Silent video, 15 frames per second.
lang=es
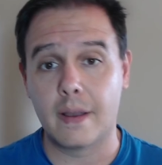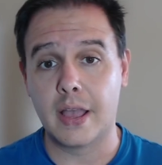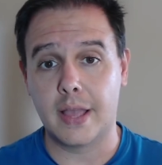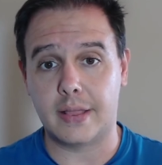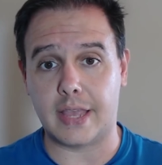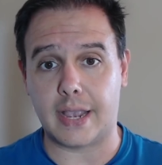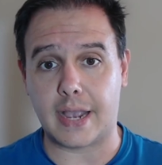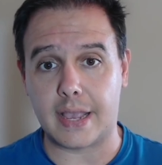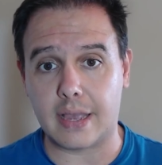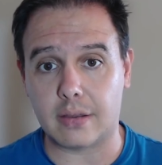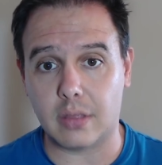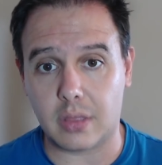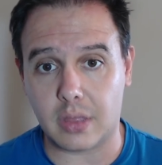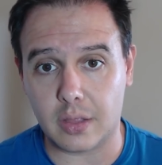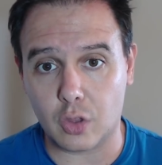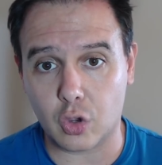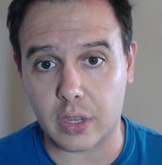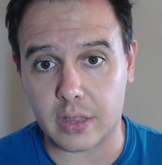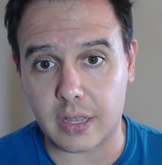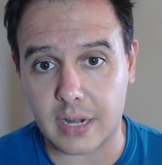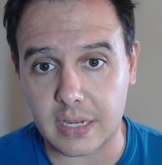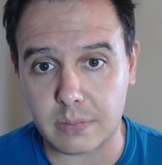de engañar diciendo que
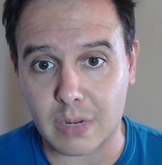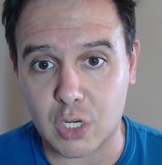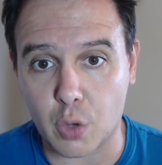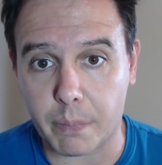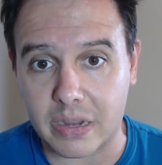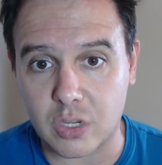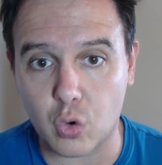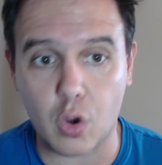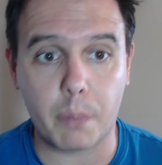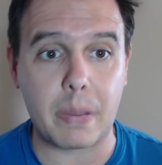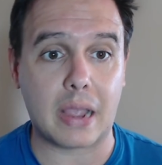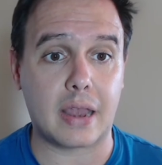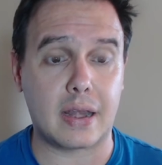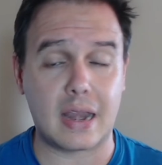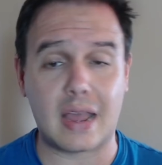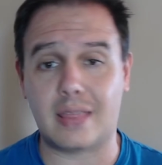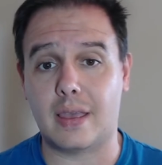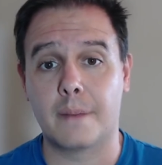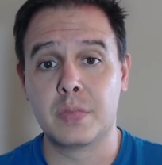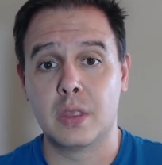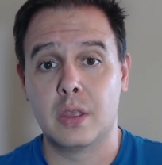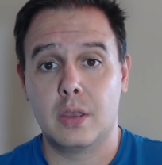tenéis más Copas de Europa que nadie,
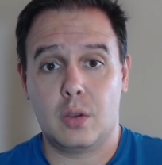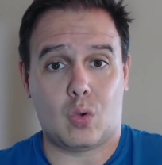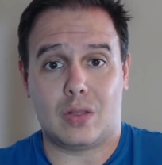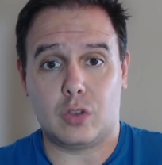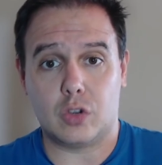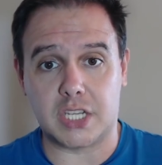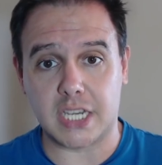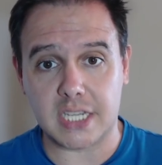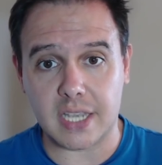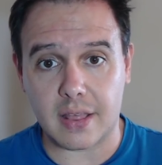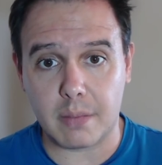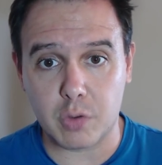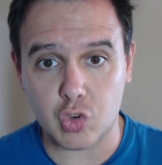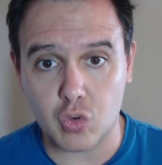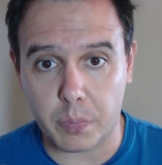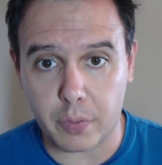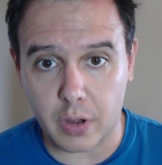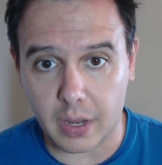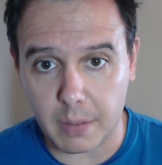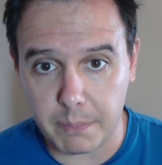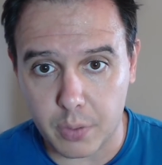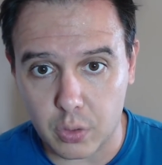cuando Chesca de Moscú, por
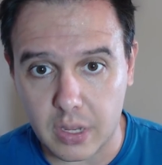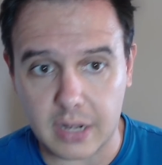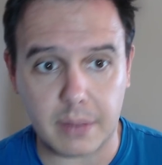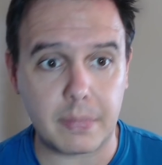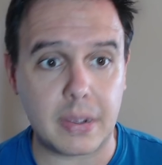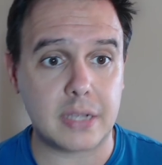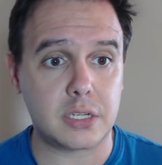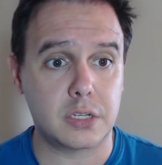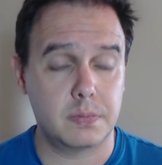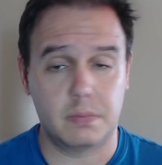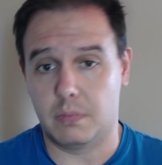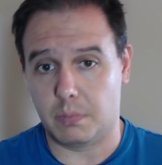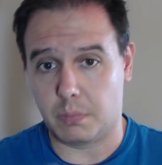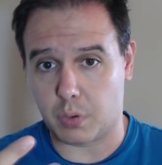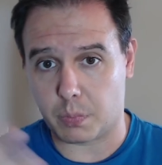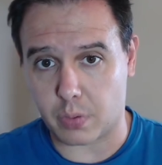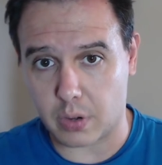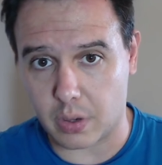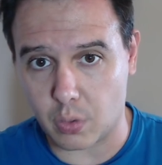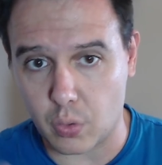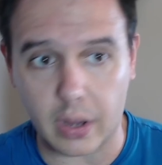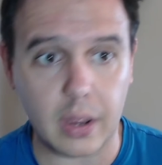ejemplo, tiene más, por
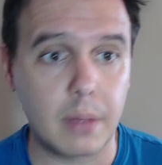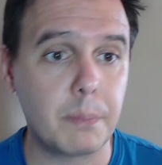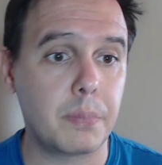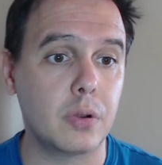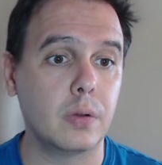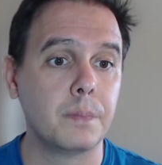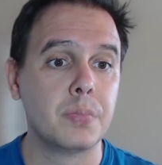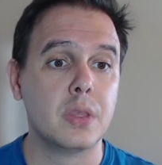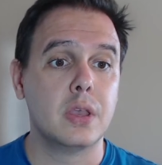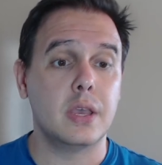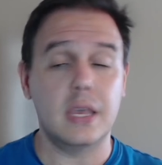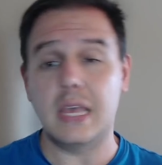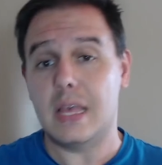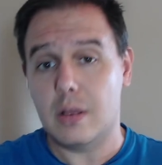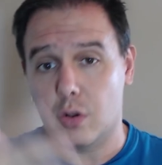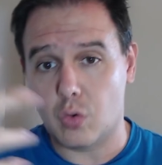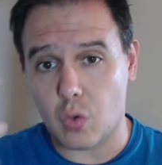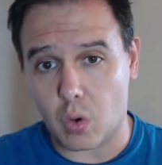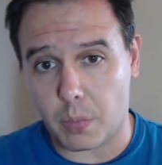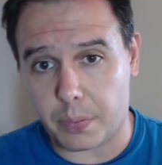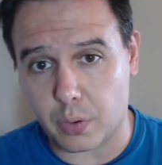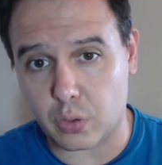poner un ejemplo. Y
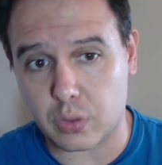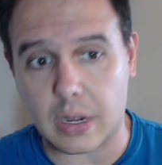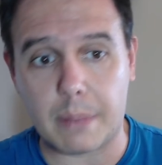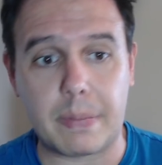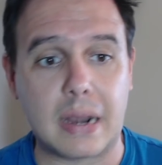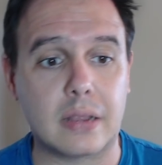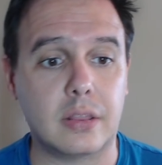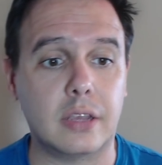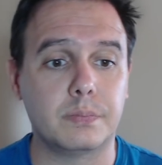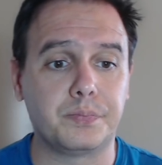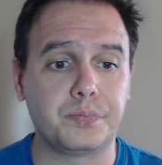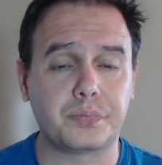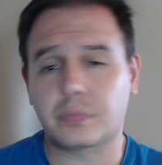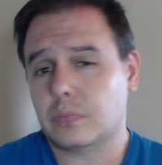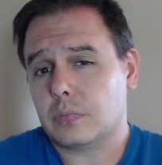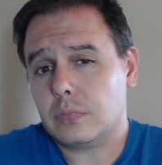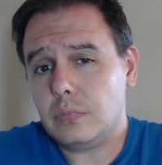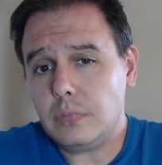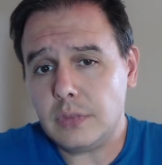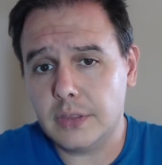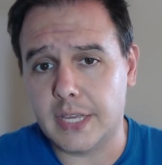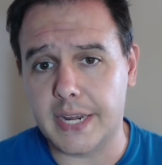luego, por otra parte,
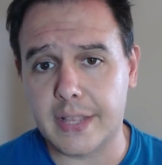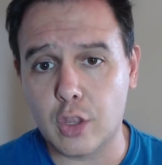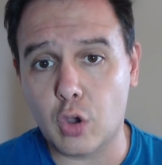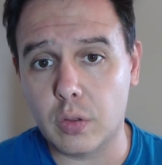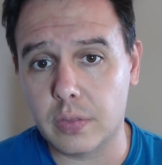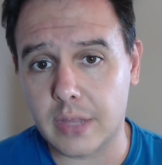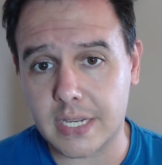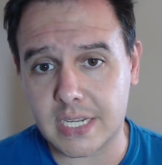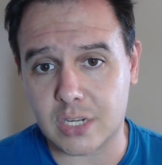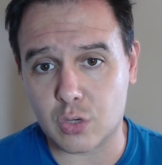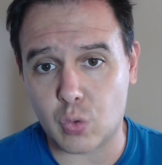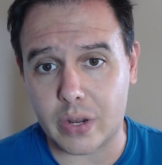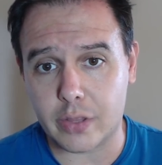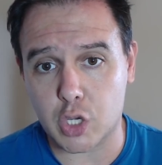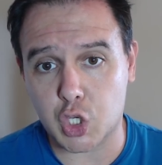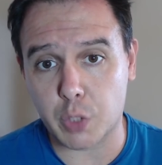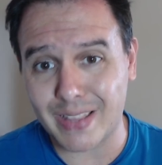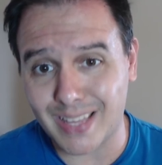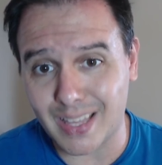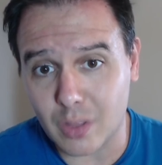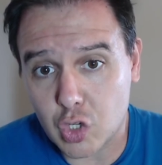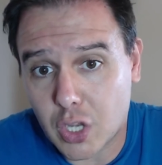teniendo de esas 48,
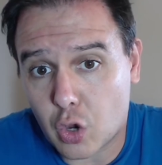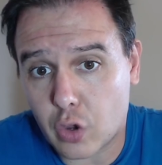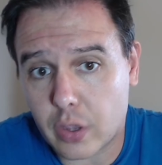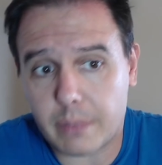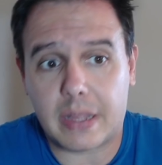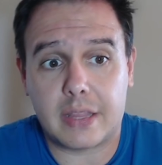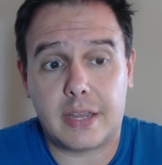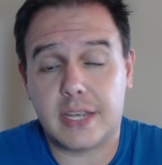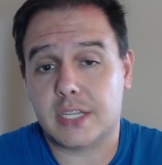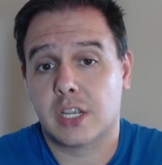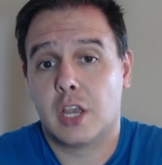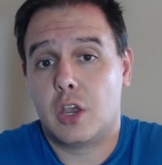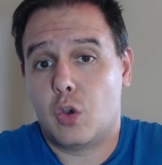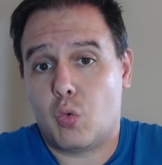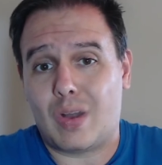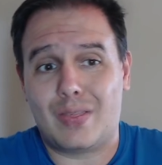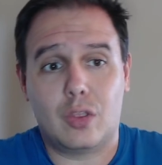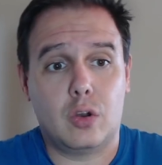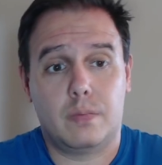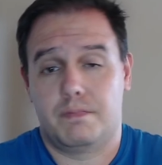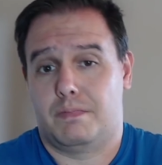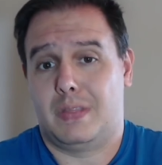22 de hockey patines,
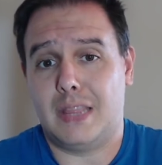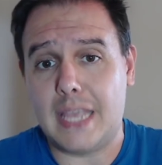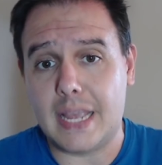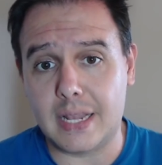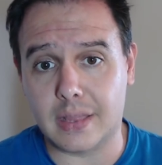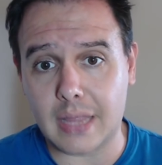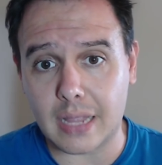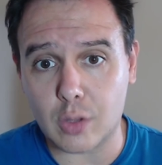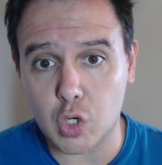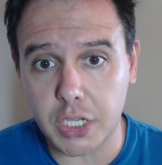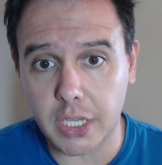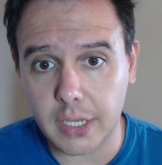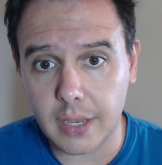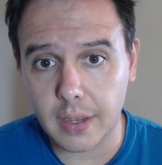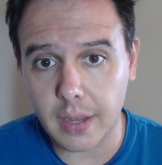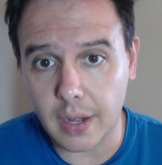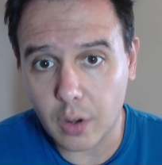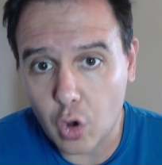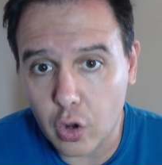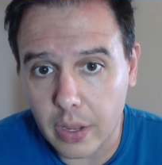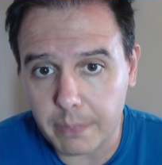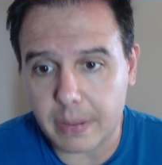cuando ni el tato sigue el
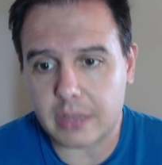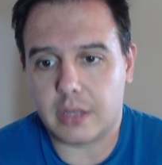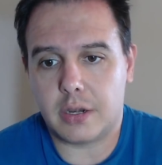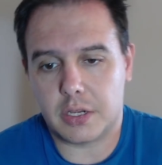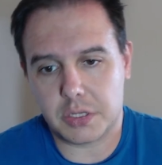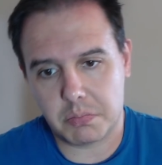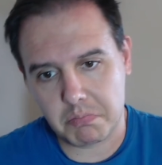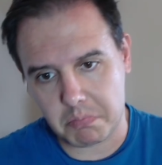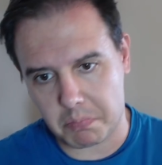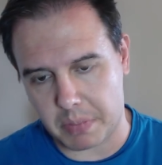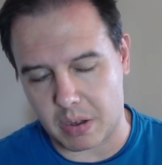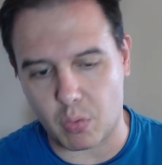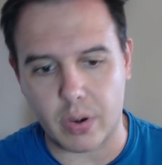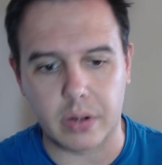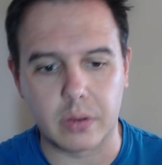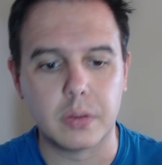hockey patines. Pero bueno,